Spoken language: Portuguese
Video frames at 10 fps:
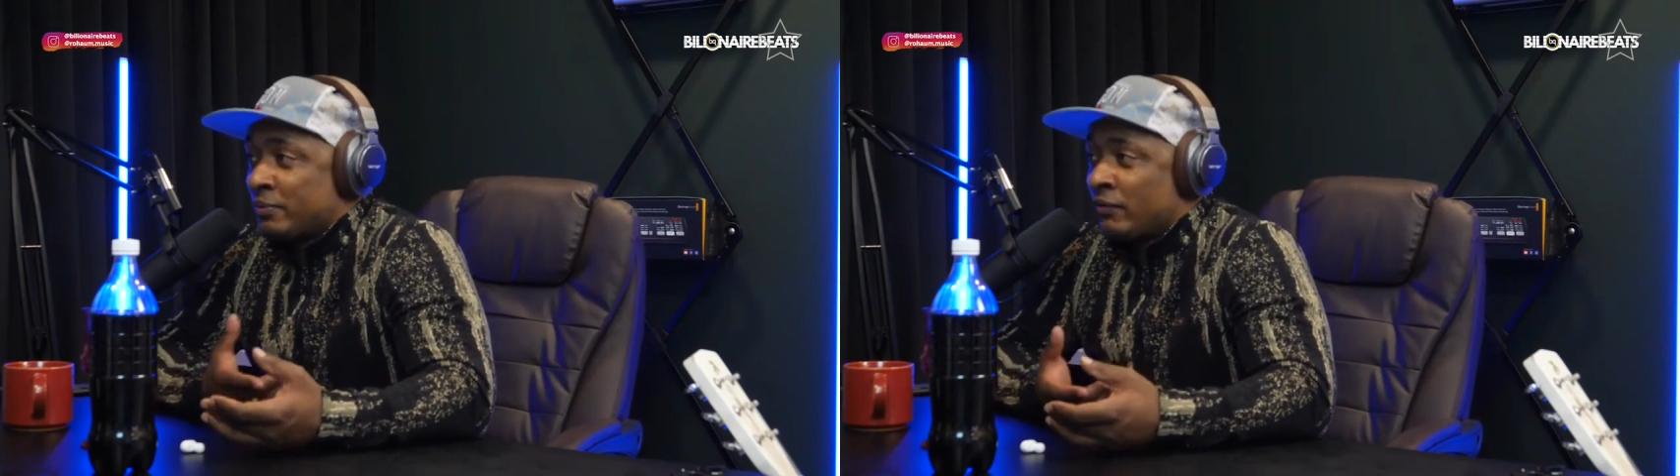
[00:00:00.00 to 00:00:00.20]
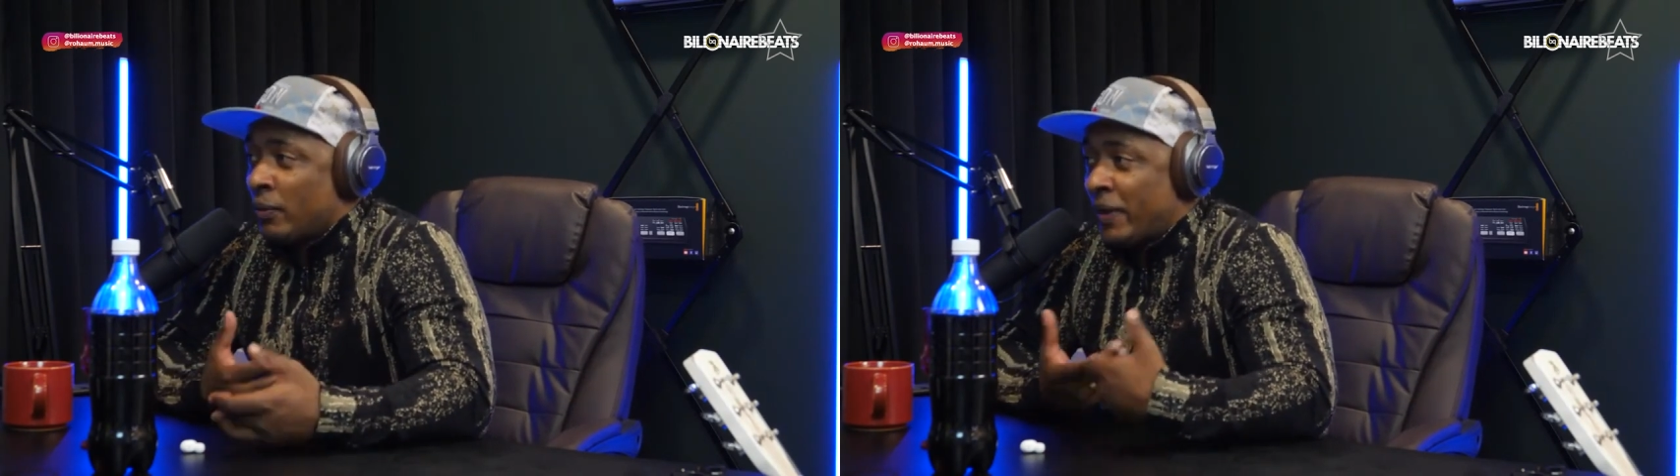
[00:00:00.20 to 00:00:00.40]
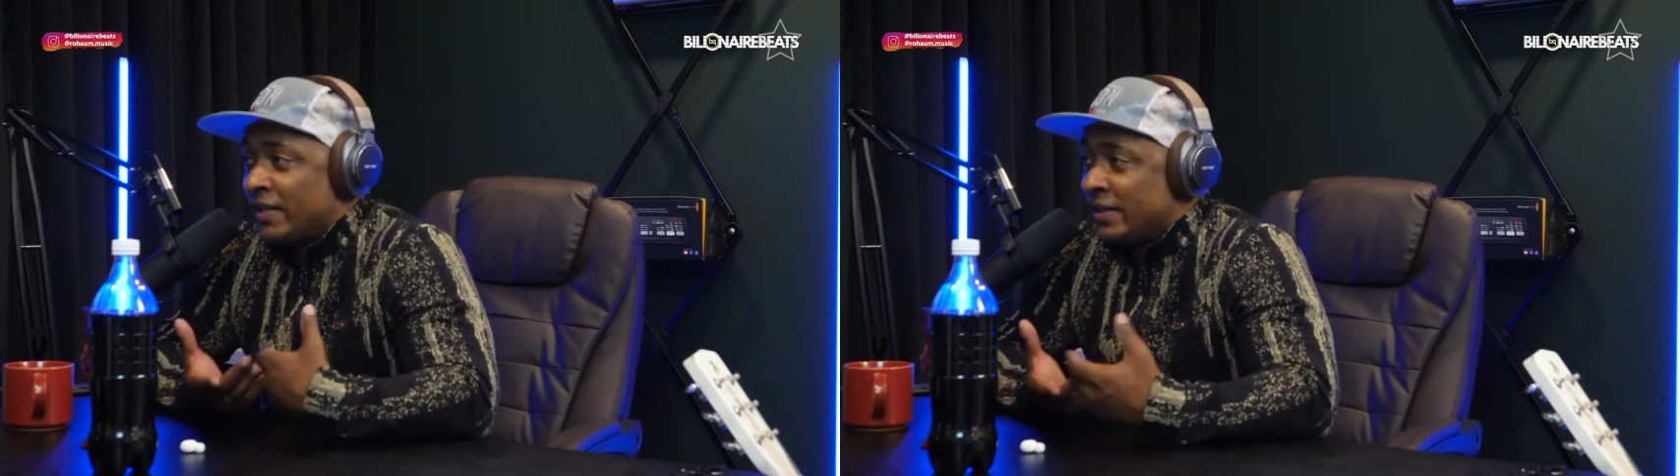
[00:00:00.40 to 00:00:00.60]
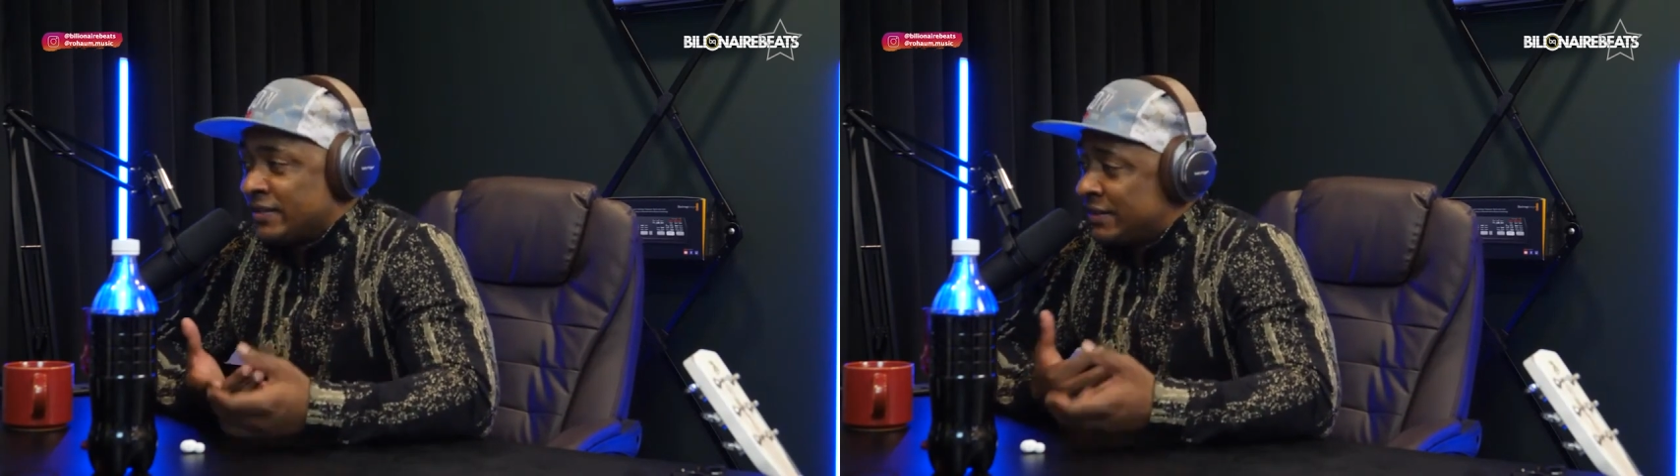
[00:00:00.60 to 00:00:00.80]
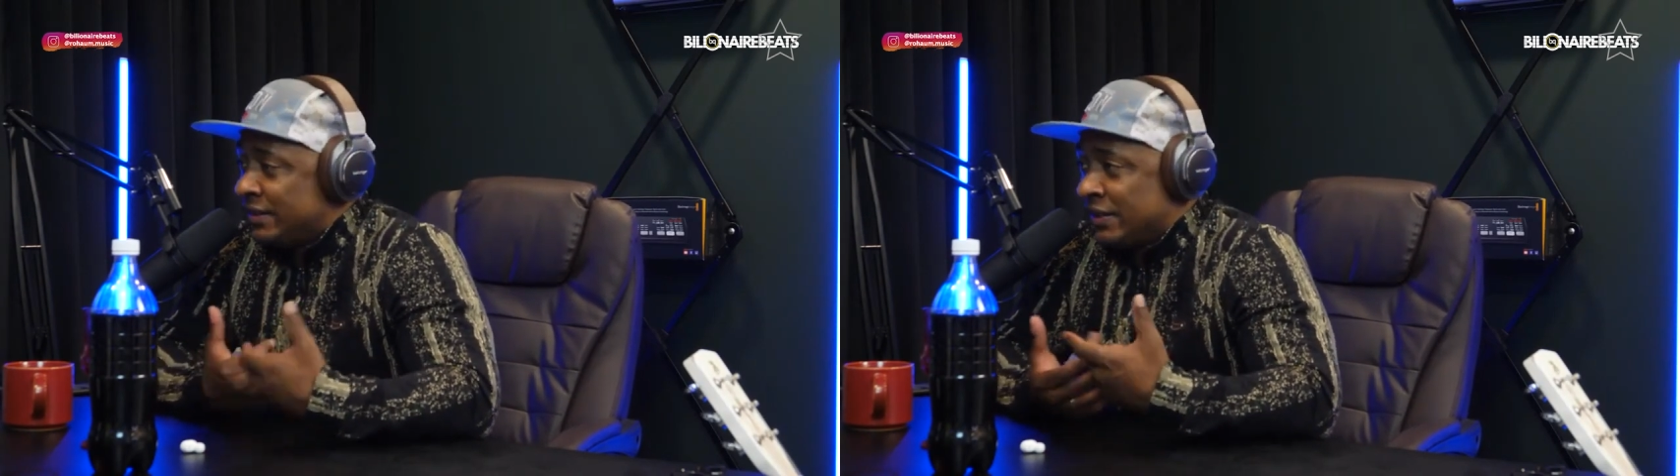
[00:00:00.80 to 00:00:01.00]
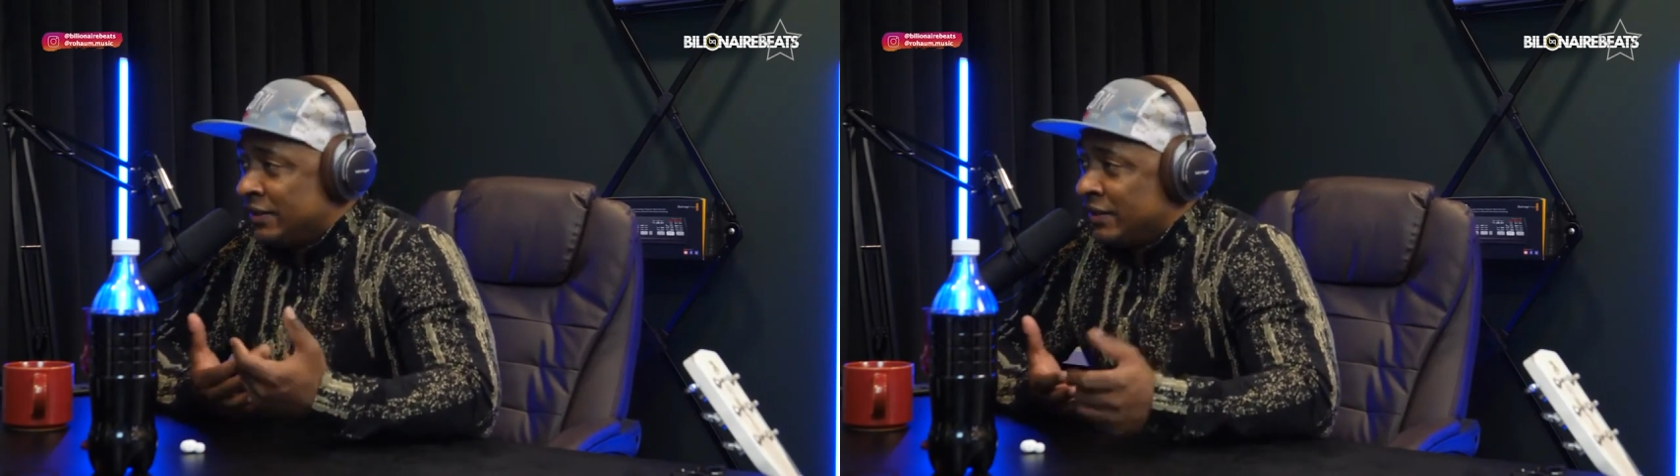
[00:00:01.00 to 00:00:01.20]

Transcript: Porque eu vou aprender assim, né?